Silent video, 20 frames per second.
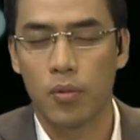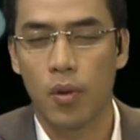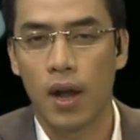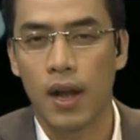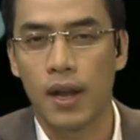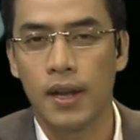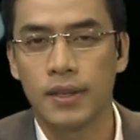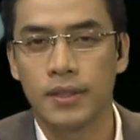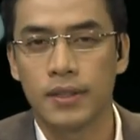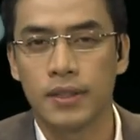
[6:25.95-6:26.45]

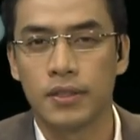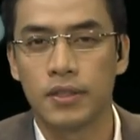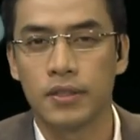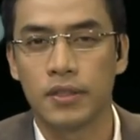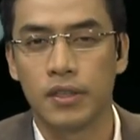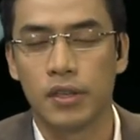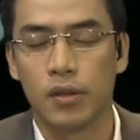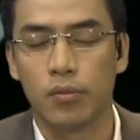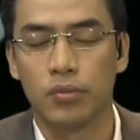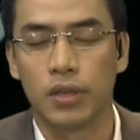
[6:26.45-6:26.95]
quả trên chương
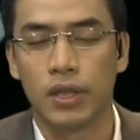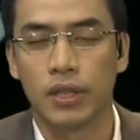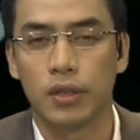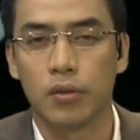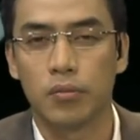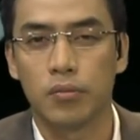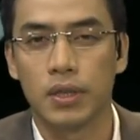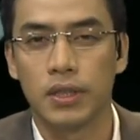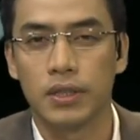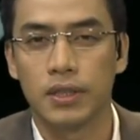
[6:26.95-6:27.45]
trình Đồng tiền
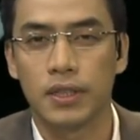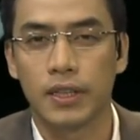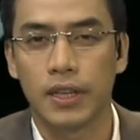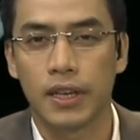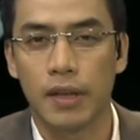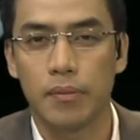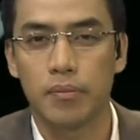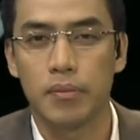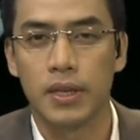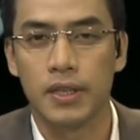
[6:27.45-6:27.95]
thông minh trên
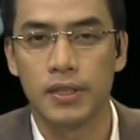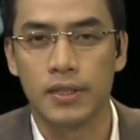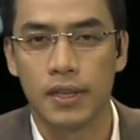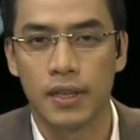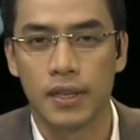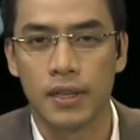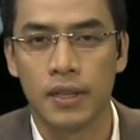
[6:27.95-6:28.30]
kênh FBNC.